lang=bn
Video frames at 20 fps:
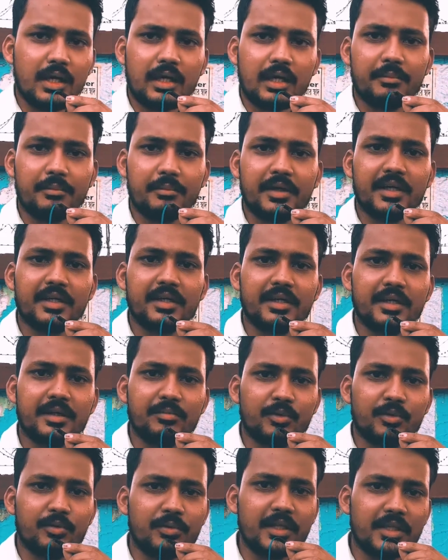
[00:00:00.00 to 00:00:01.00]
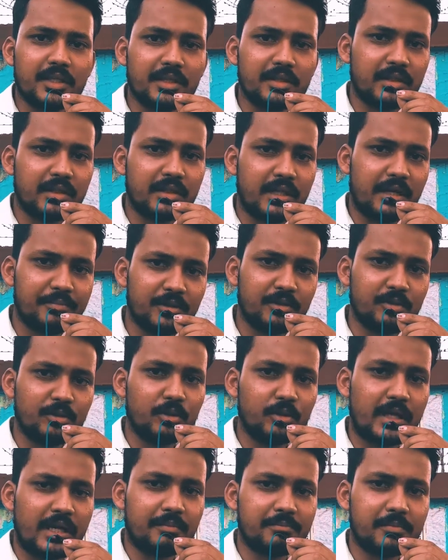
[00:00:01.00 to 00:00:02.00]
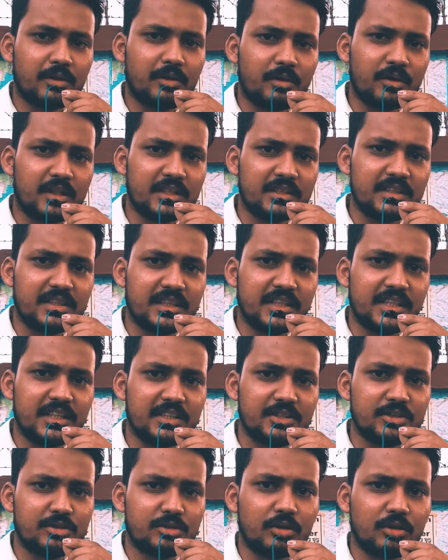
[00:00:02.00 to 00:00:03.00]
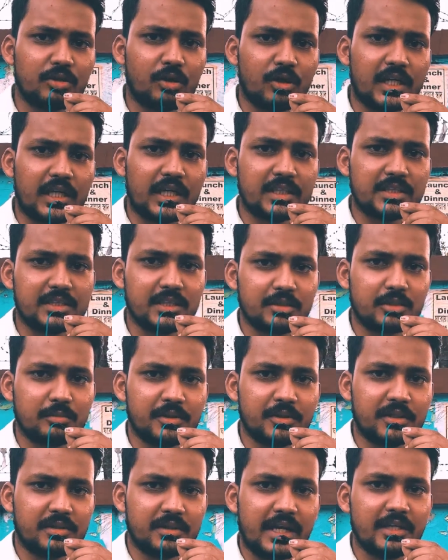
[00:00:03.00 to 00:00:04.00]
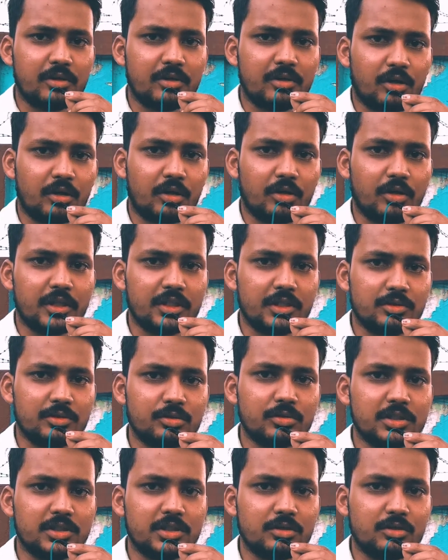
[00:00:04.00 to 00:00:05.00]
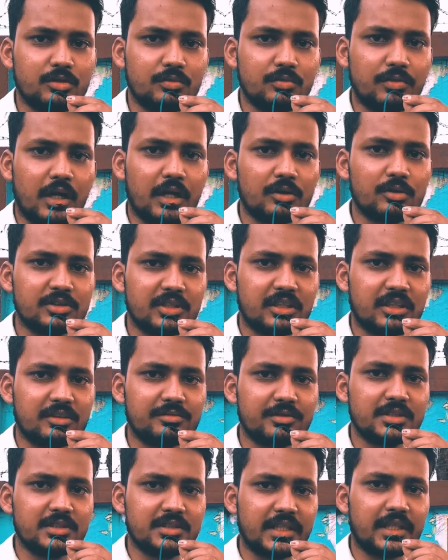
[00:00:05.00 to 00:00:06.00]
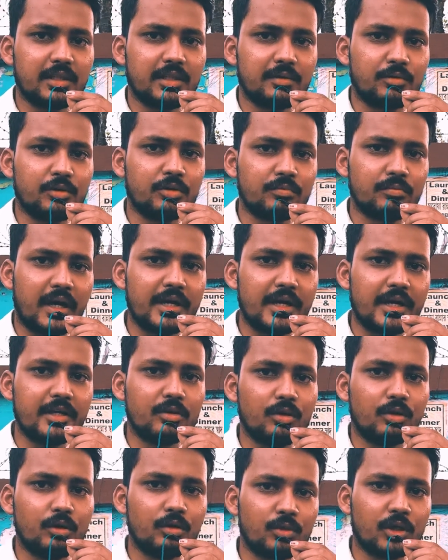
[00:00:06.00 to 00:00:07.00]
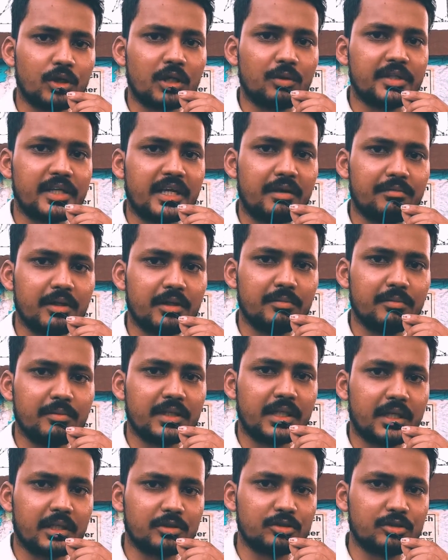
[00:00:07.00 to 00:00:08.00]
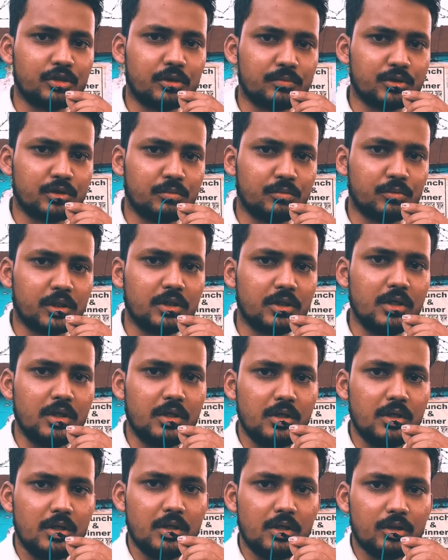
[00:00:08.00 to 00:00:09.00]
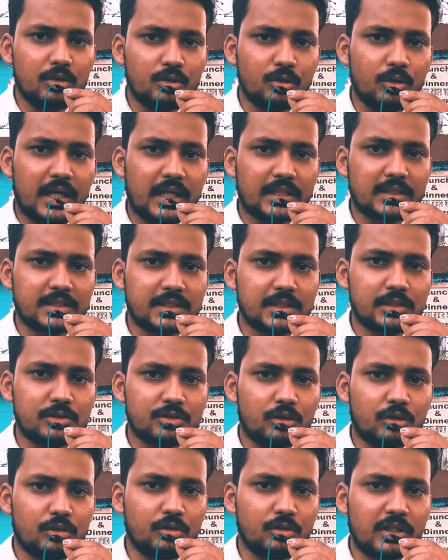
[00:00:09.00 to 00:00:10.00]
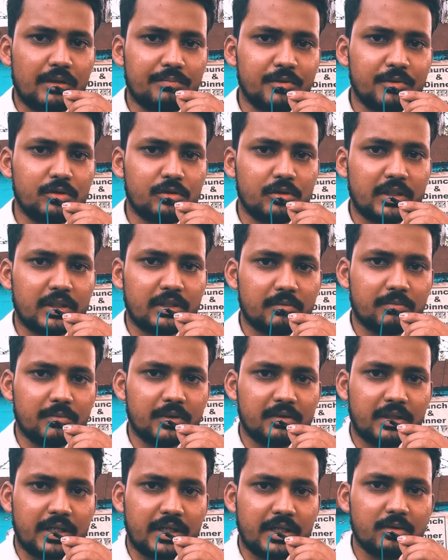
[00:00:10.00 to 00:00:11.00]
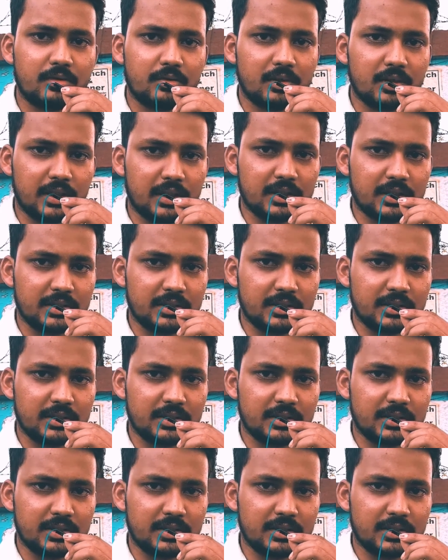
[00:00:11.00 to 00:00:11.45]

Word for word: আমার মোবাইলের র্যাপিডো অ্যাপটা অনেক দিন থেকে ইনস্টল করা আছে তবে ট্রাই করা হয়নি শুনেছি খুব ভালো সার্ভিস দেয় এবং বাইকও মোটামুটি অ্যাভেলেবেল থাকে সবসময় তো আজকে চলো র্যাপিডোটা একবার ট্রাই করে দেখা